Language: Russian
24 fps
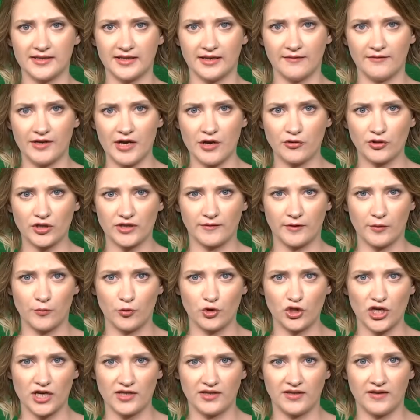заявляют о
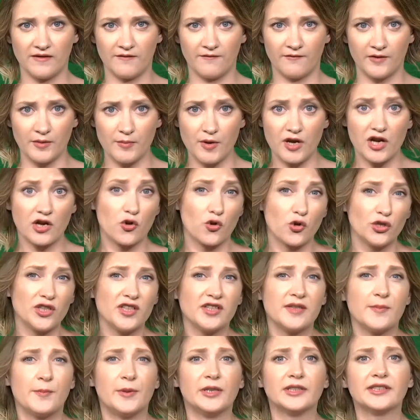своем участии в выборах
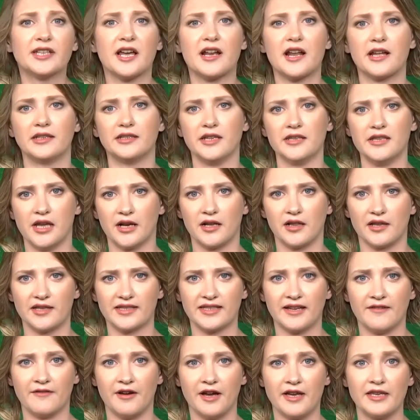года за полтора до дня
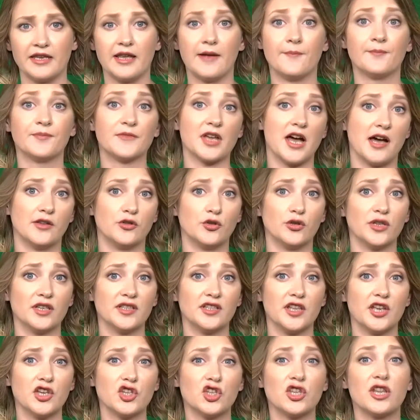голосования, а оно
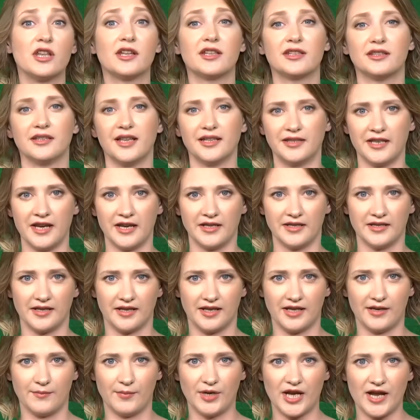назначено на 3
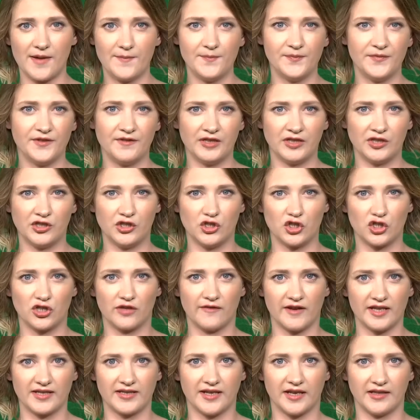ноября
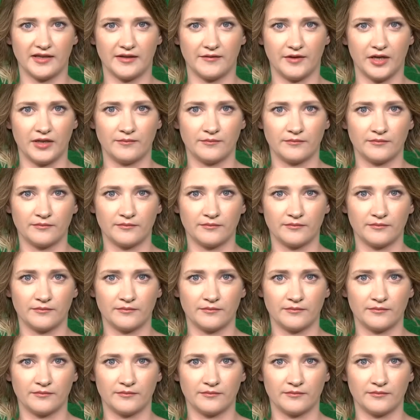2020 года.